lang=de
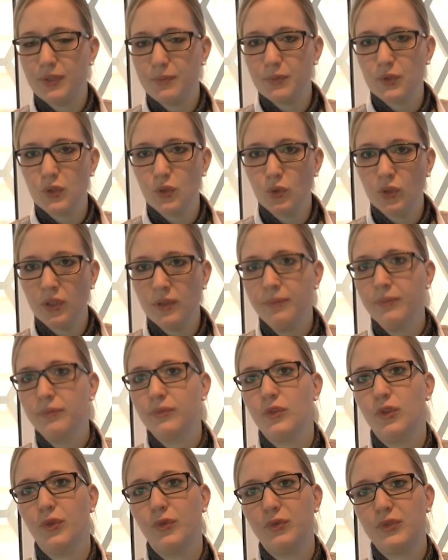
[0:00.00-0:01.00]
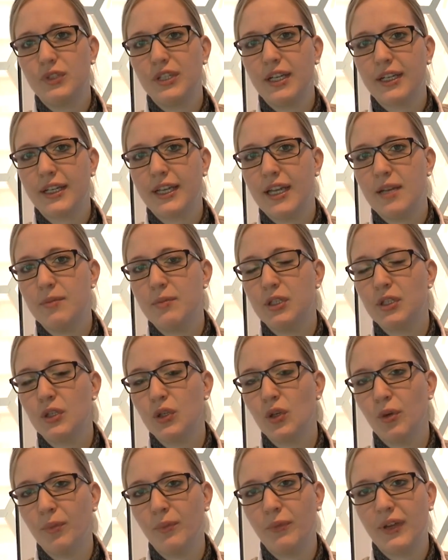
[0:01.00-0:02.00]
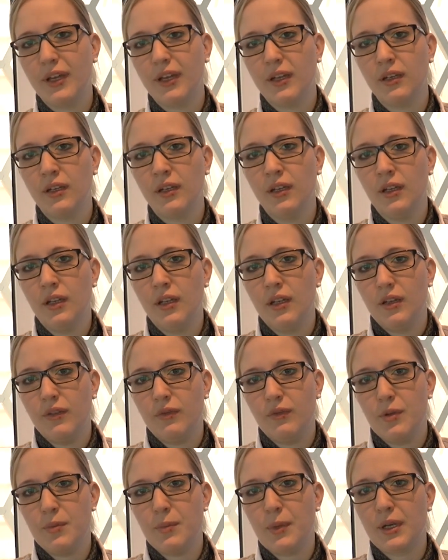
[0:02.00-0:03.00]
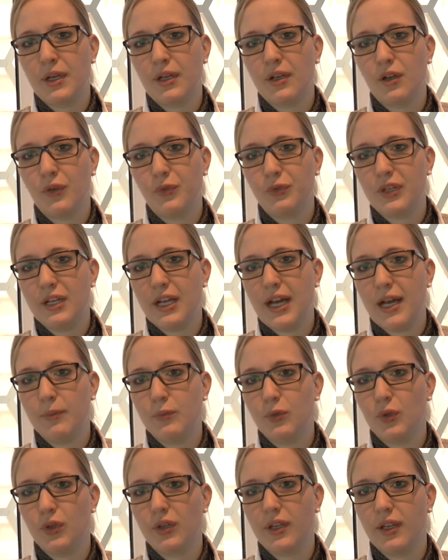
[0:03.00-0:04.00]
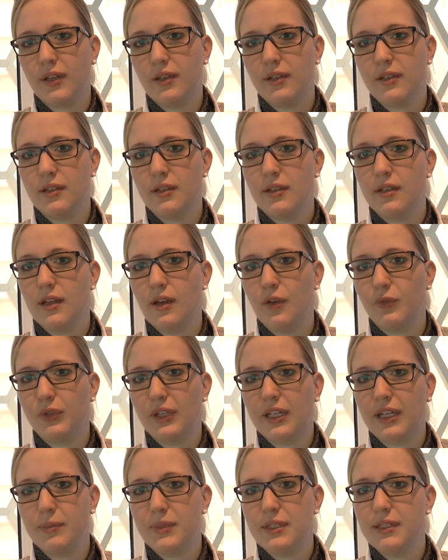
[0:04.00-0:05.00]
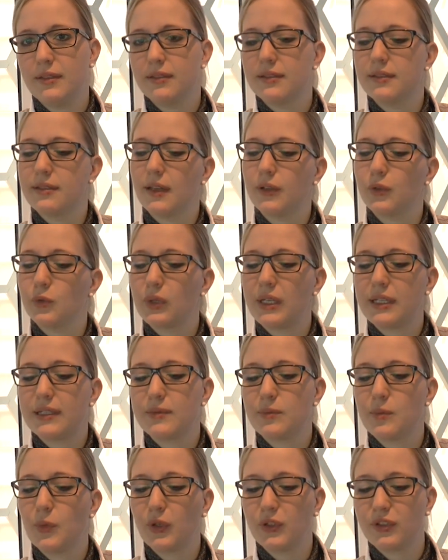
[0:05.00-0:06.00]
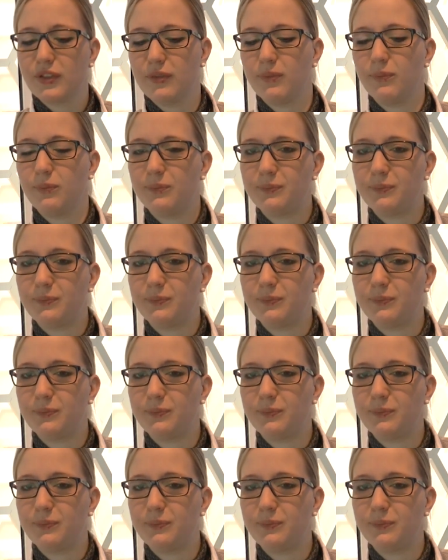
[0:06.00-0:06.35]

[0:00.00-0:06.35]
17 Uhr dürfen sie dann gerne mitgenommen werden, wenn mhm. man dann auf den Abend noch gerne auf der Kabine Zeitung lesen möchte.